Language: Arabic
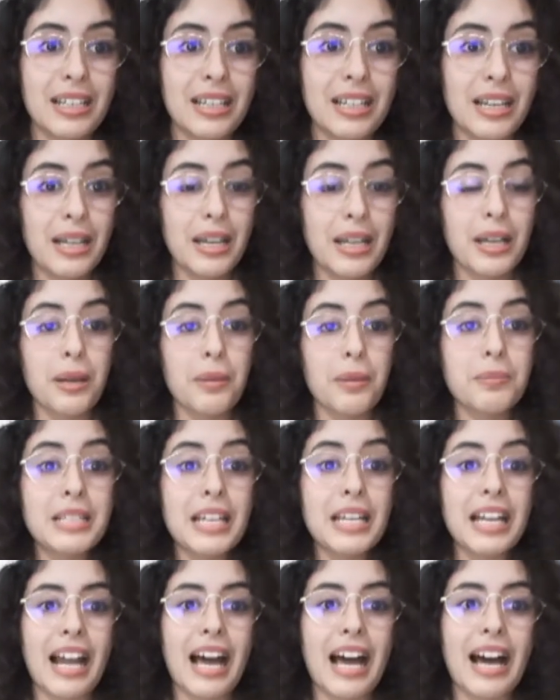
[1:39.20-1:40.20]
بدا
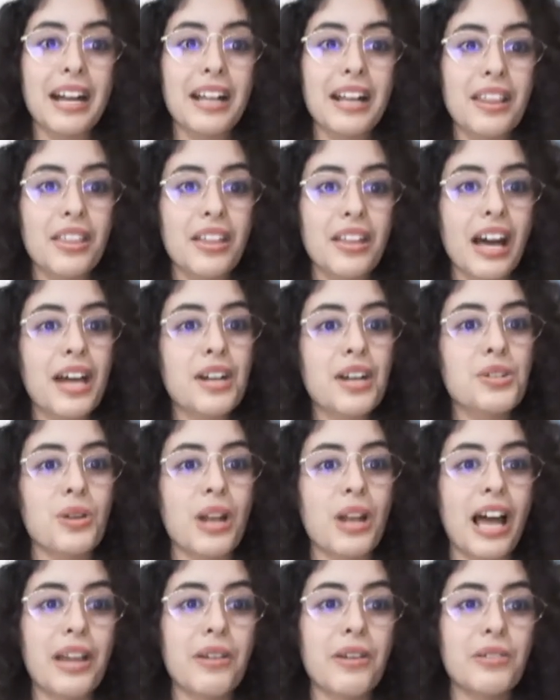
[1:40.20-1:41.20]
العرض خرجوا
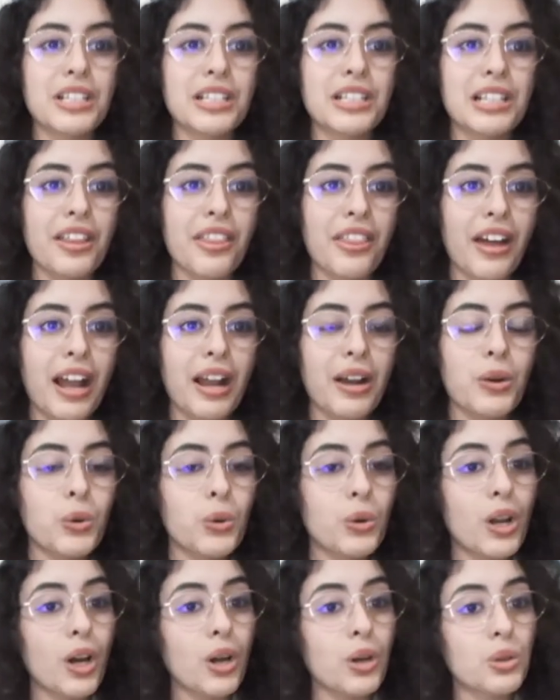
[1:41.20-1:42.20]
الحيوانات اللي ضحكوا
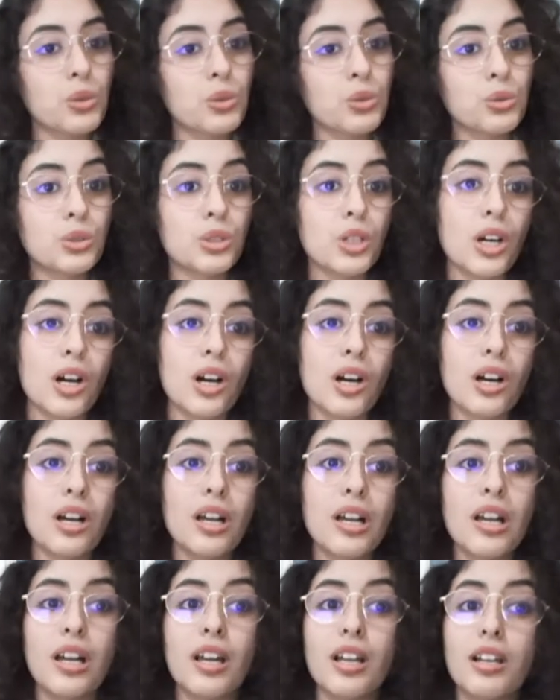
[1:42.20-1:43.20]
القرودة
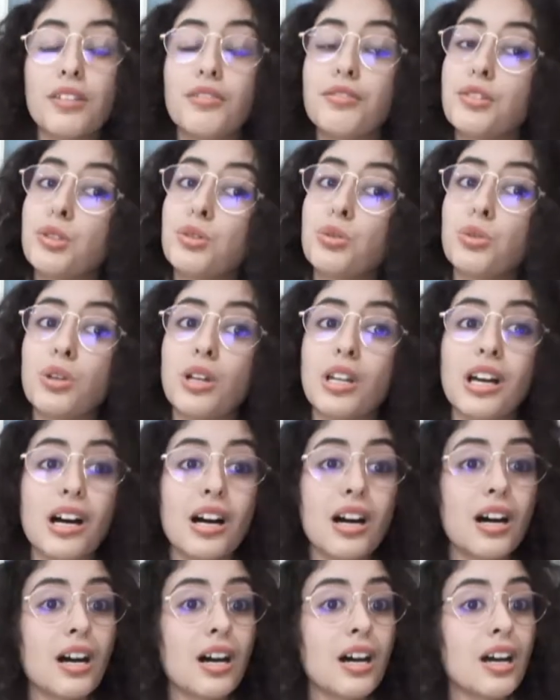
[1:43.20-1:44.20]

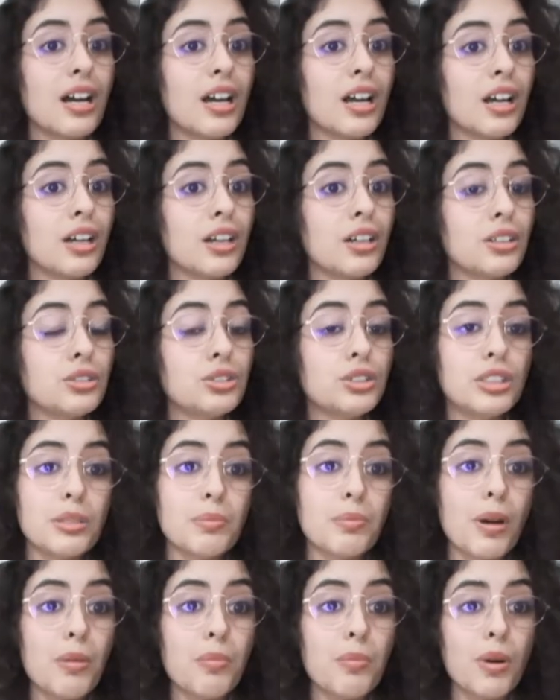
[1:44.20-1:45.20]
الفيولة
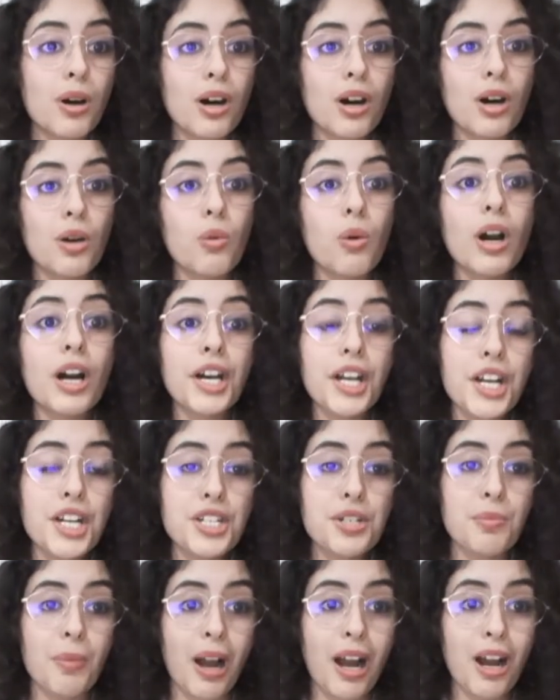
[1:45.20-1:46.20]
الدببة وخرج
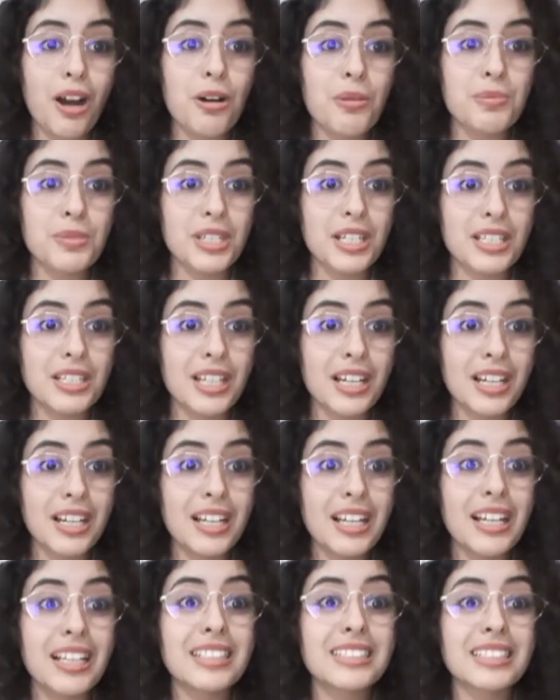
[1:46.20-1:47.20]
معاهم زادة
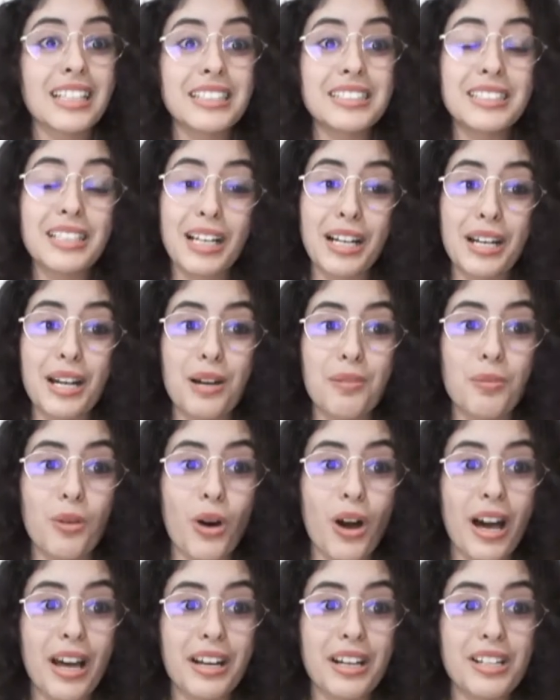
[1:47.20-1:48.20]
صديقنا
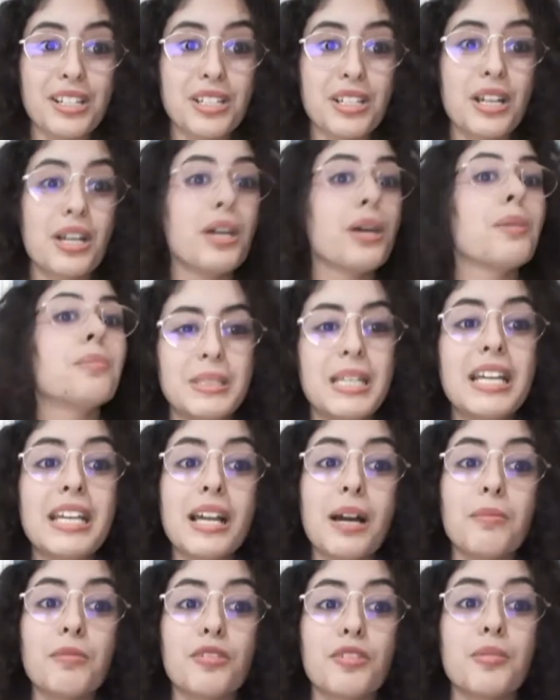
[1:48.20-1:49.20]
المهرج بدا يعمل
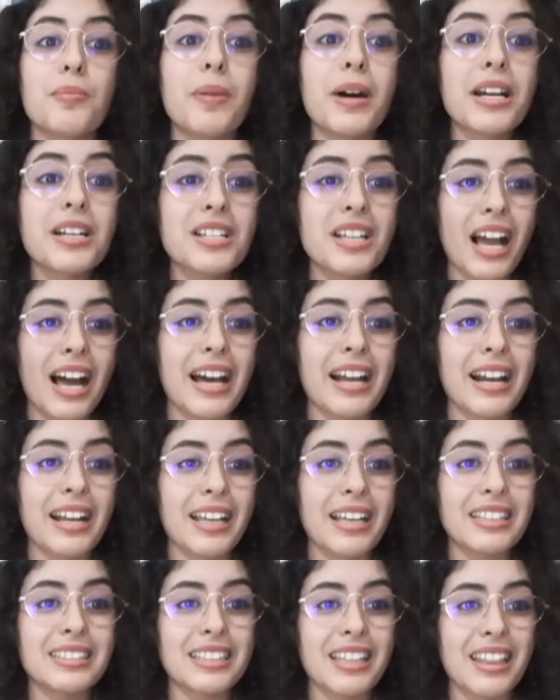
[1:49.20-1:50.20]
في برشا
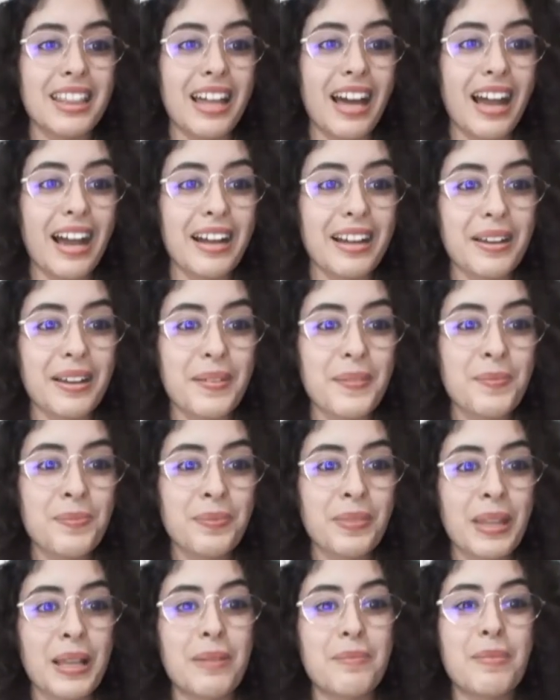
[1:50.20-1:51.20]
حركات الضحك
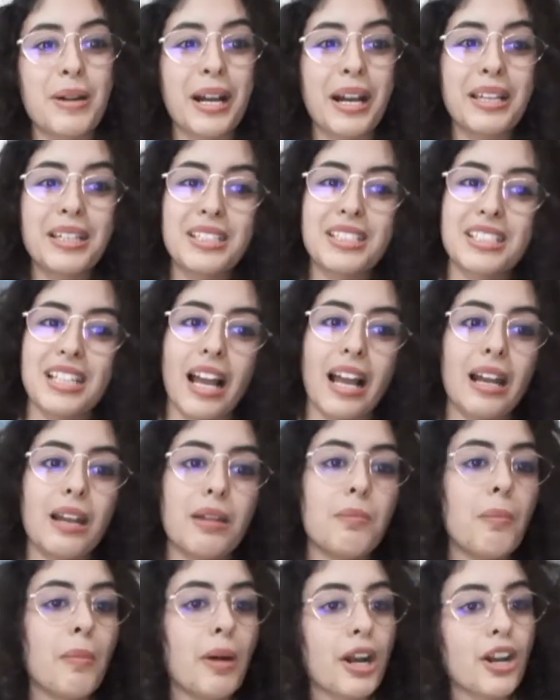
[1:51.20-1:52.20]
مرة يتشقلب
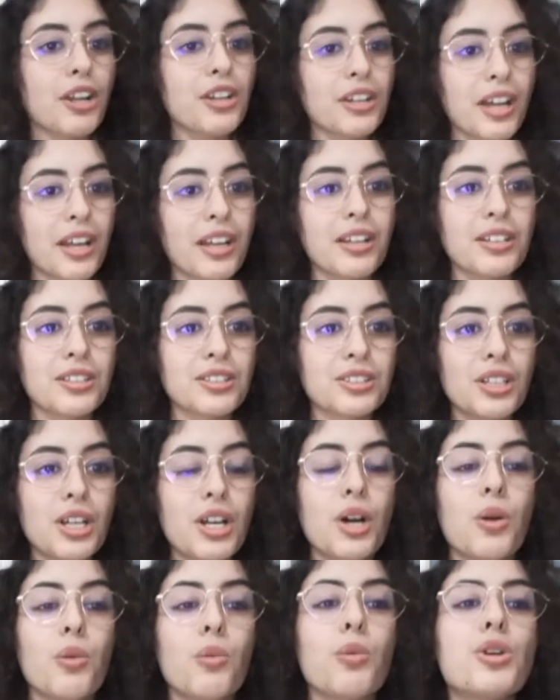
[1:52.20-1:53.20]
مرة ينقص
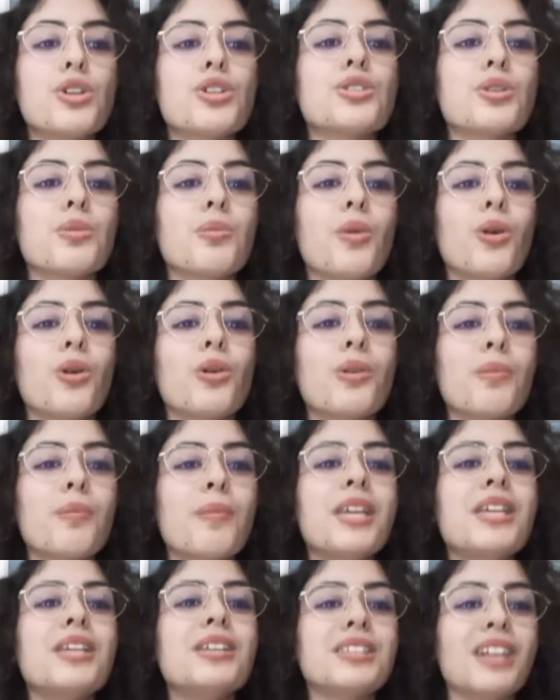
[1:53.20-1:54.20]
والجمهور
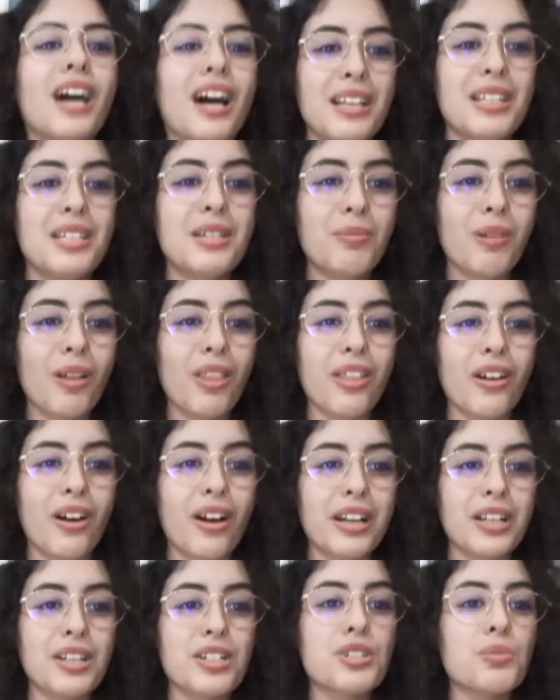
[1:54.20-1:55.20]
ميت عليه بالضحك
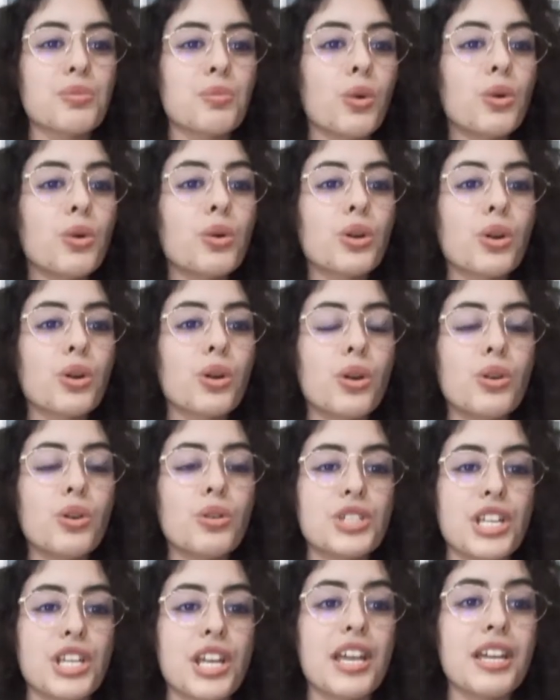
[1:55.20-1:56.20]
الجمهور كله
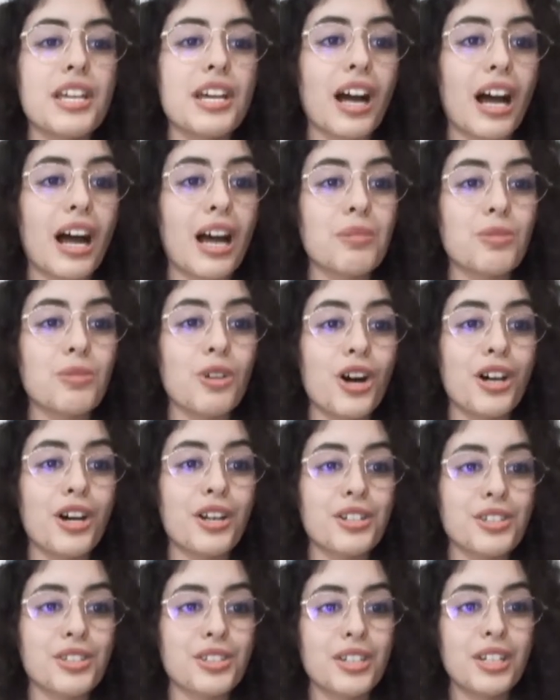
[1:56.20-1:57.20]
شايخ على المهرج
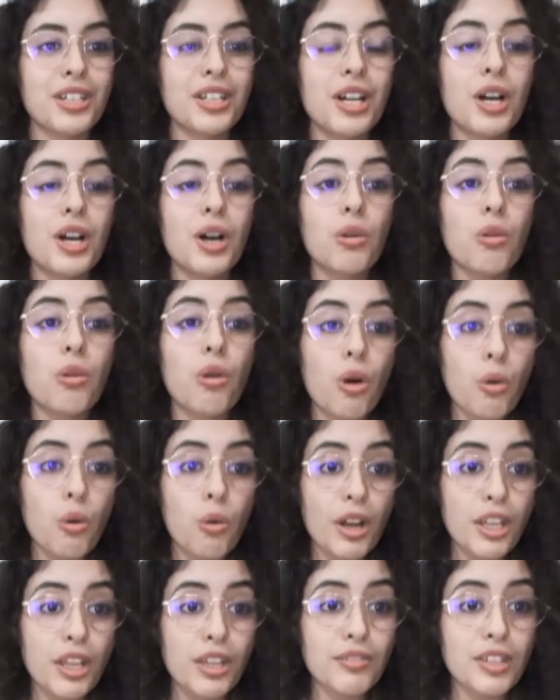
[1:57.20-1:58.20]
وهو
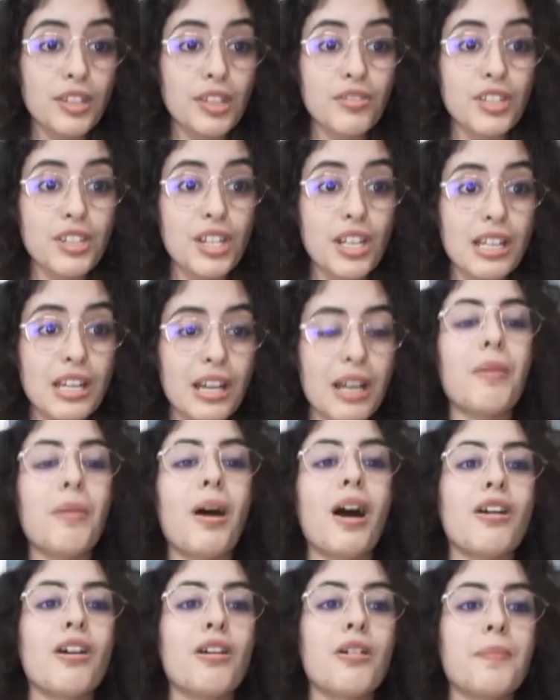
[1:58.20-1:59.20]
كيف كيف شيخ
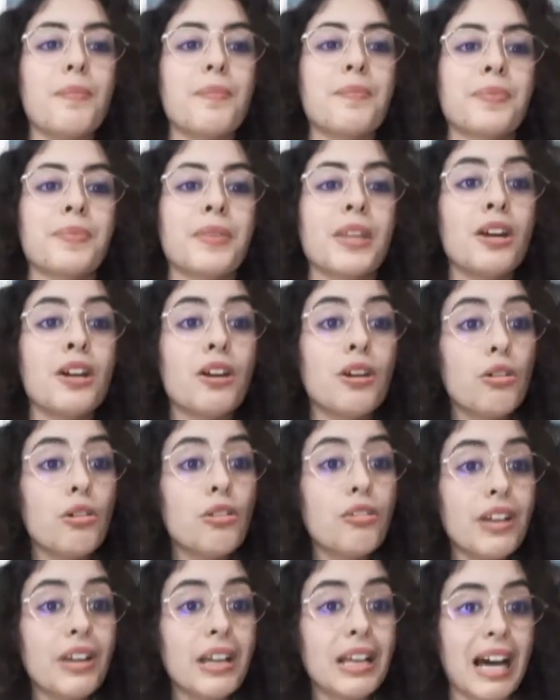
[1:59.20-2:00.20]
معاهم
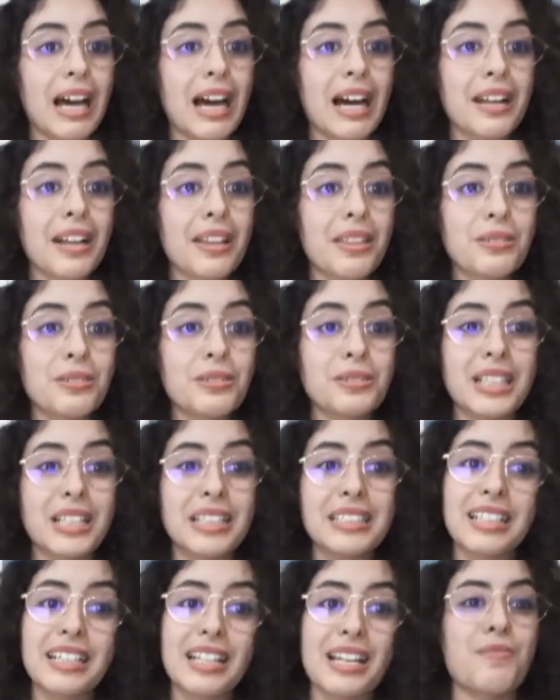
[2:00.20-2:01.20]
وفي العرض
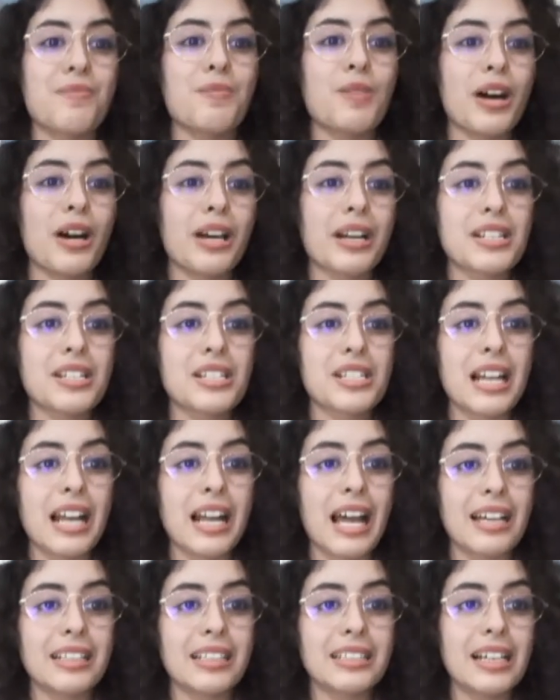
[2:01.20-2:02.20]
وصديقنا المهرج
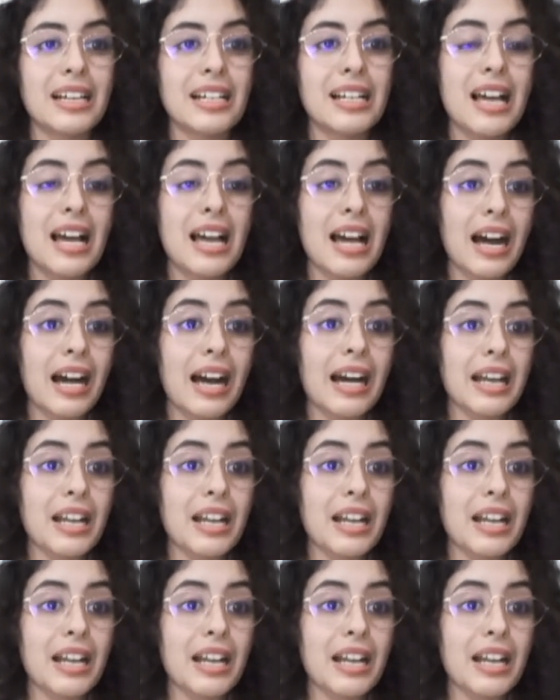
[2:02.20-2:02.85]
كالعادة خرج من